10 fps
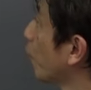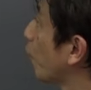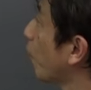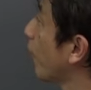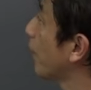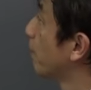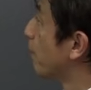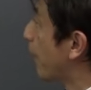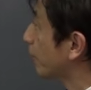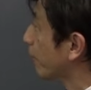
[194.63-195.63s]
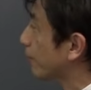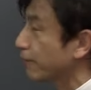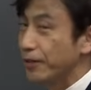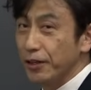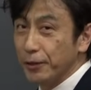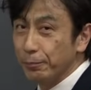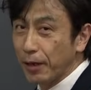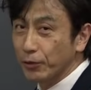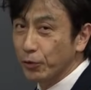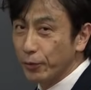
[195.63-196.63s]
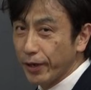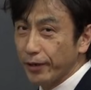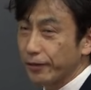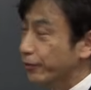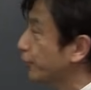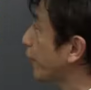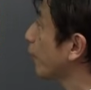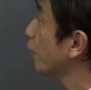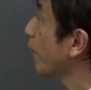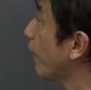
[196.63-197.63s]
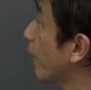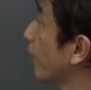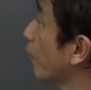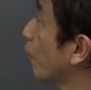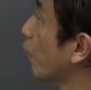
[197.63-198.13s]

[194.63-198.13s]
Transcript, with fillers: これは丸です。丸の上、句点の上は、